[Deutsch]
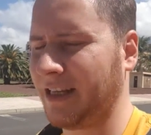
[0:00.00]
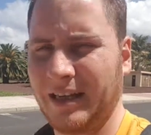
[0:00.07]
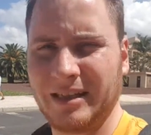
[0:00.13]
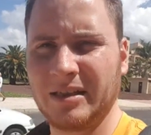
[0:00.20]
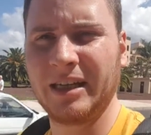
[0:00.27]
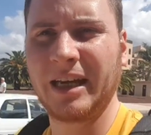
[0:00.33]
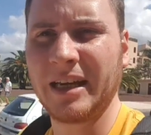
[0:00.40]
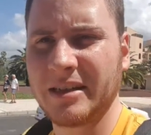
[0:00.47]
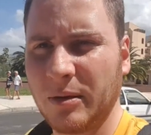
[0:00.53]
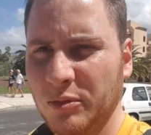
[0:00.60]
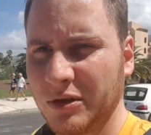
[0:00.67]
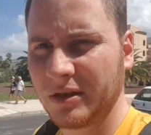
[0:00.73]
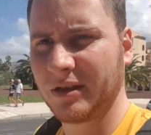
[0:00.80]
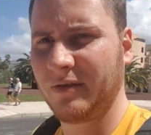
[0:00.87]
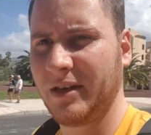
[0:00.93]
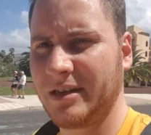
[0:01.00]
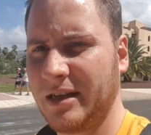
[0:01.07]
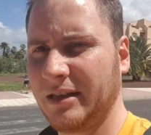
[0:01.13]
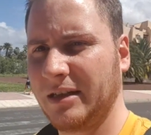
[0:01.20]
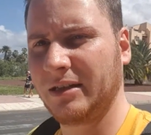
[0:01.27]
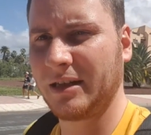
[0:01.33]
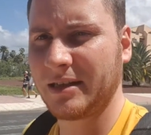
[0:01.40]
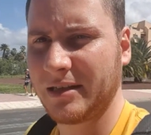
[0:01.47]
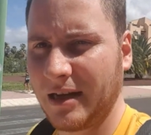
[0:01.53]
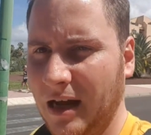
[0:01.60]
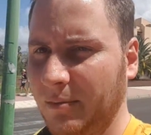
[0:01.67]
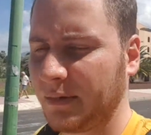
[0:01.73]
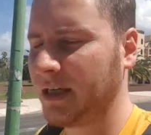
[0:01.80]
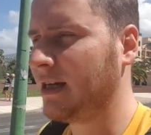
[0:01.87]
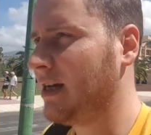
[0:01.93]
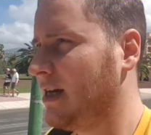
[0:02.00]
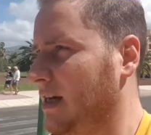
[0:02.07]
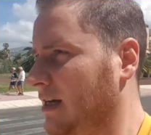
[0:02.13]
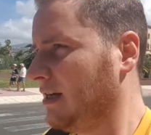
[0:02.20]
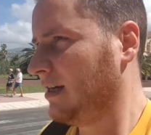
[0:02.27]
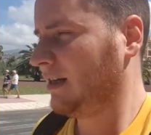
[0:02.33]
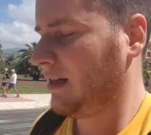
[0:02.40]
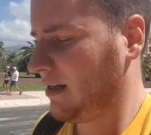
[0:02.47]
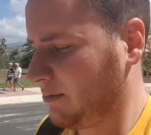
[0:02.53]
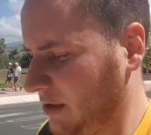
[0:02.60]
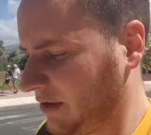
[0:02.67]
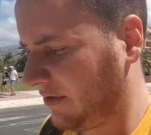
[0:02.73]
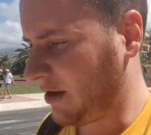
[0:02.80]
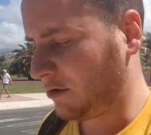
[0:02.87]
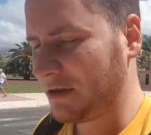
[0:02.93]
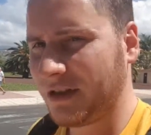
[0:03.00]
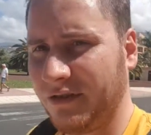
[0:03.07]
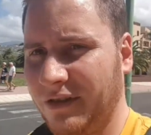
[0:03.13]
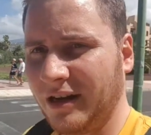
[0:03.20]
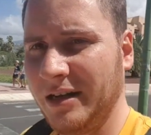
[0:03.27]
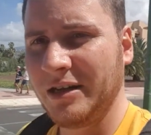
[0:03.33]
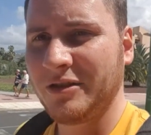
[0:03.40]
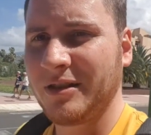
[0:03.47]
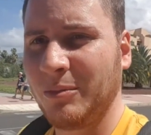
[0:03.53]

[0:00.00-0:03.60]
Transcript: also nee, gestern muss es gewesen sein, gestern Abend, ähm, irgendwie ausgefallen ist.